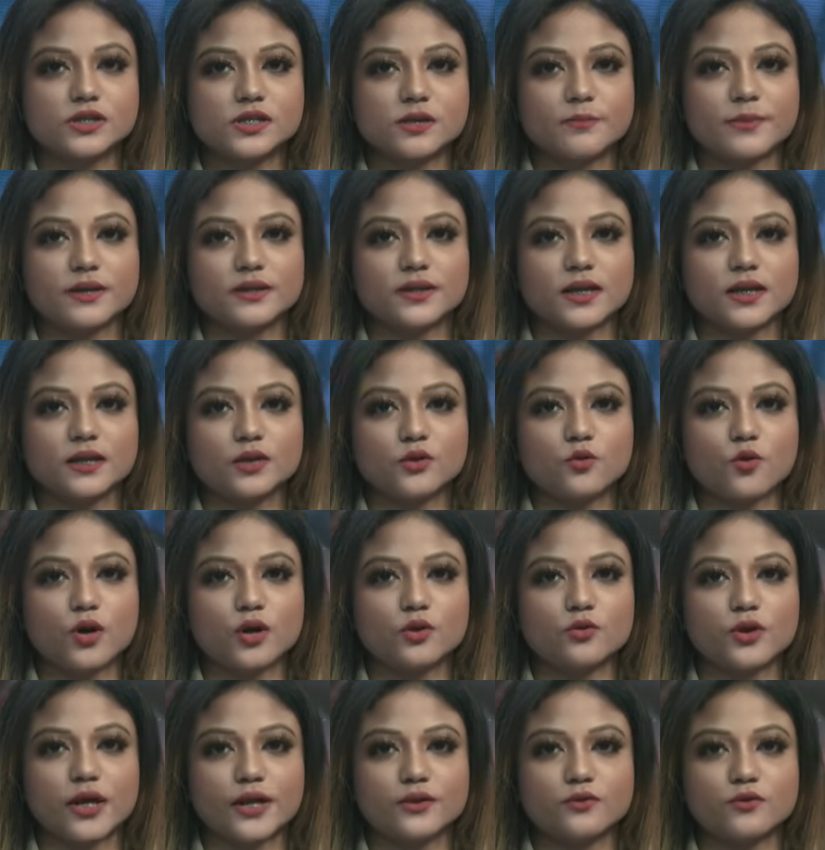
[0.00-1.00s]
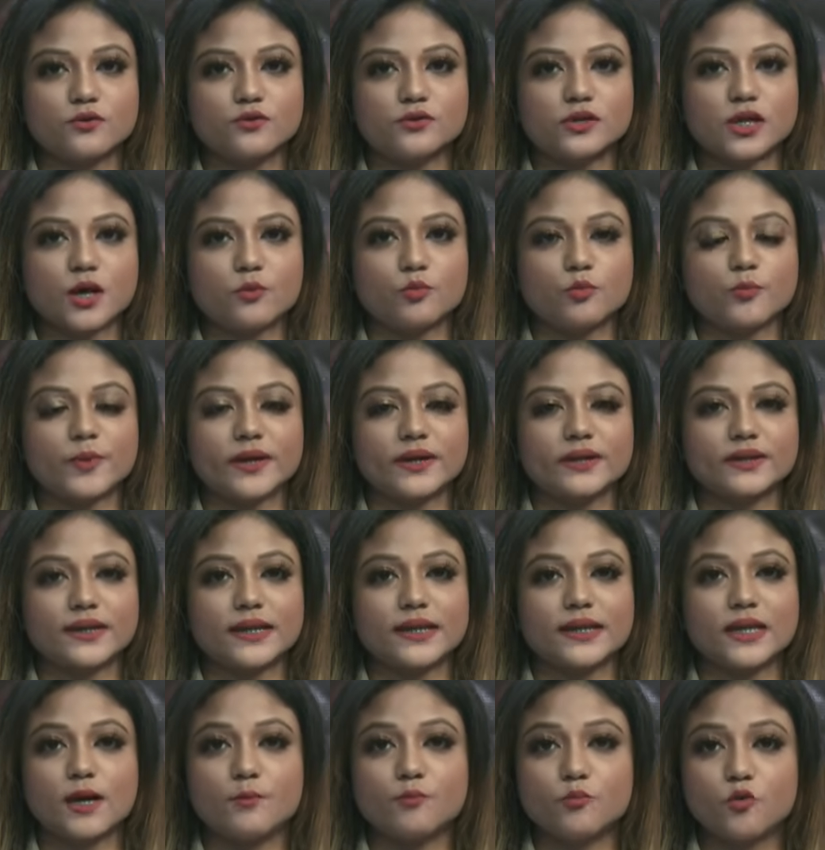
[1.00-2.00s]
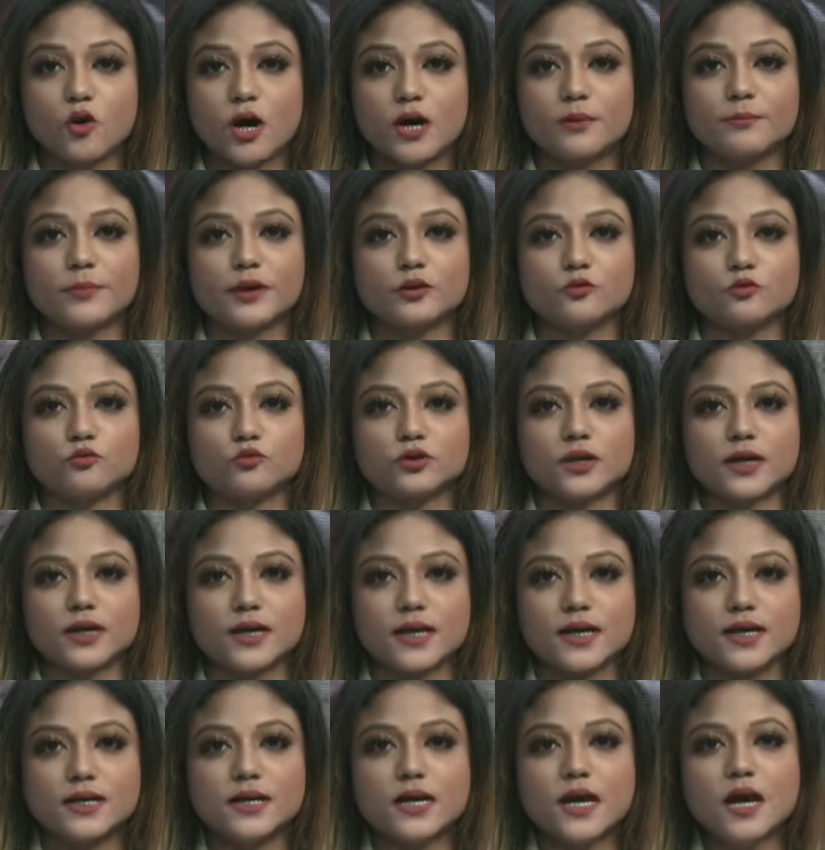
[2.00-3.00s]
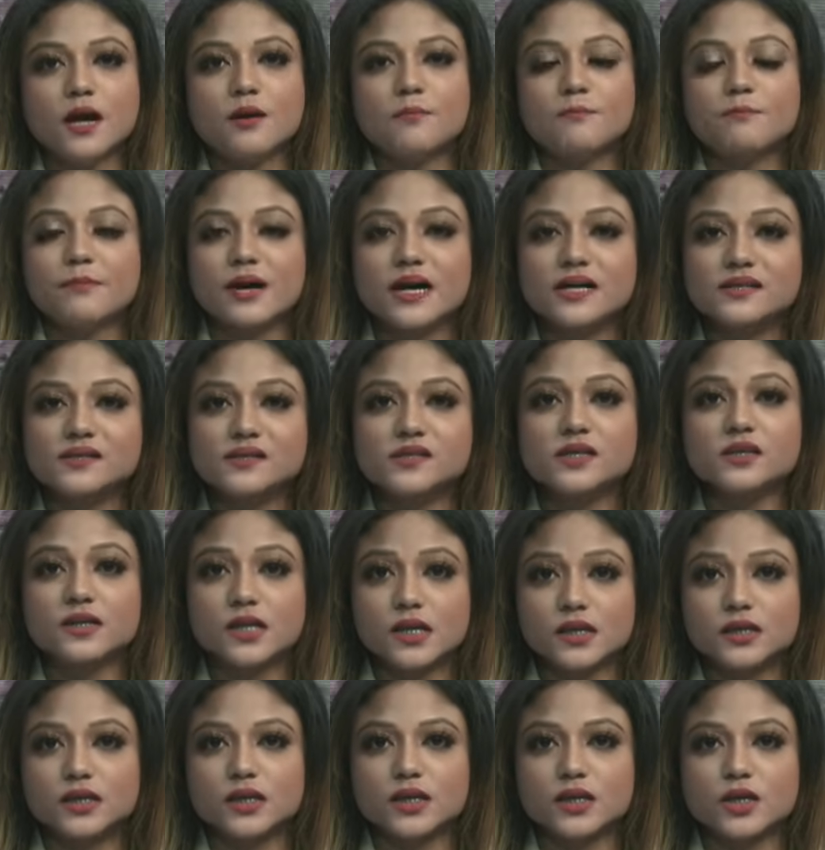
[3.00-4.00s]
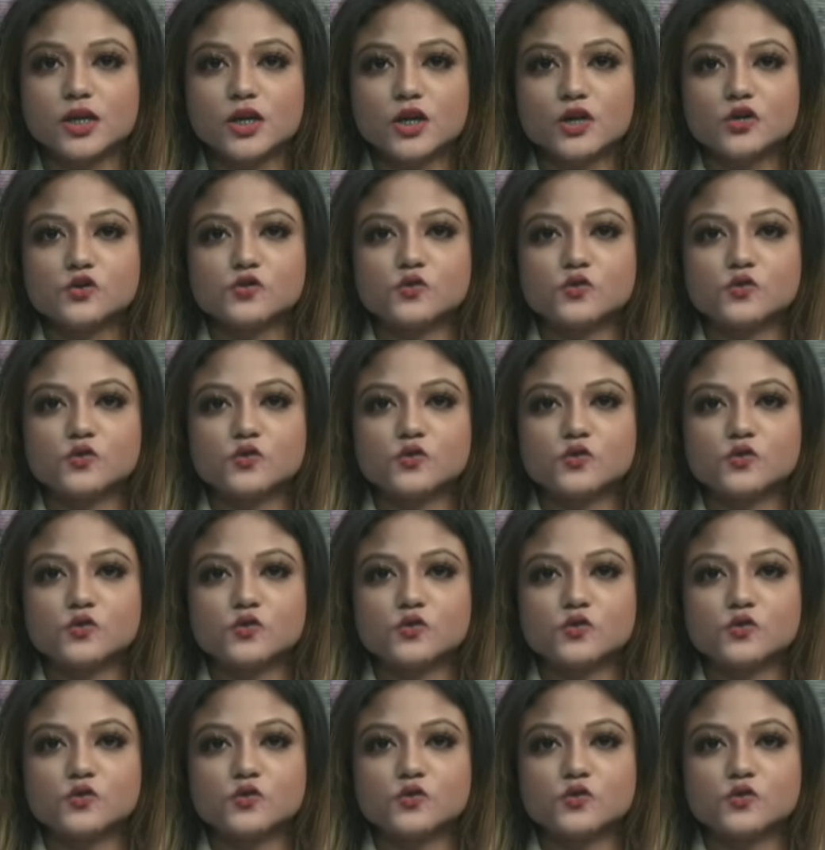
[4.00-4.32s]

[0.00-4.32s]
Kecamatan Kualu Leidong, Kabupaten Labuhan Batu Utara masih tinggi.